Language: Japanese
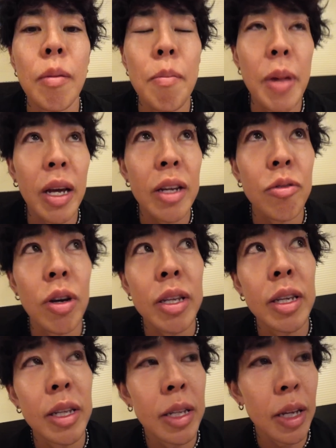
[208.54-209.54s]
メガとは
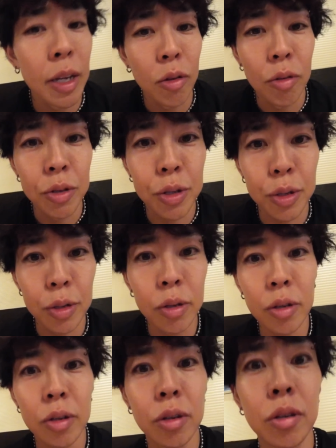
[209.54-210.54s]
聞いてたけどすっ
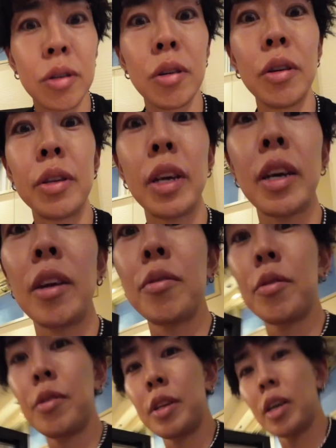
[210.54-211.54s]
ごいでかいの
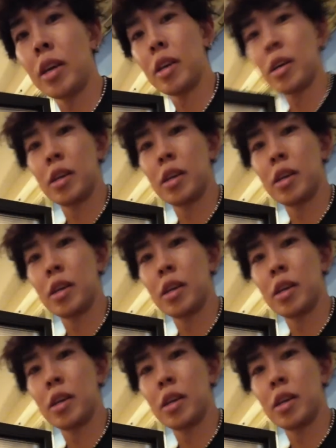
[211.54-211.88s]
届いた